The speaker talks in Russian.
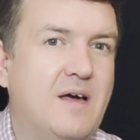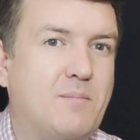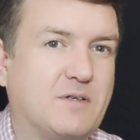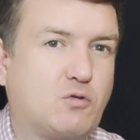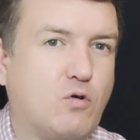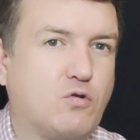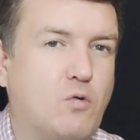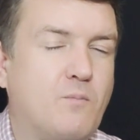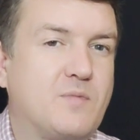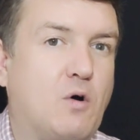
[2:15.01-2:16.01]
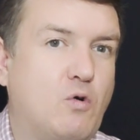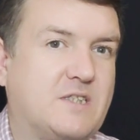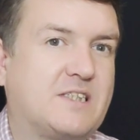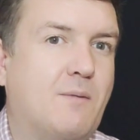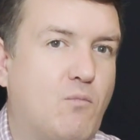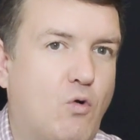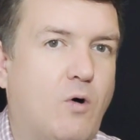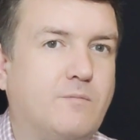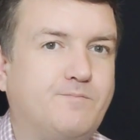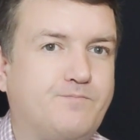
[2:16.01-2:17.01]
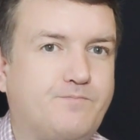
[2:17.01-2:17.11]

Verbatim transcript: поскольку хоть само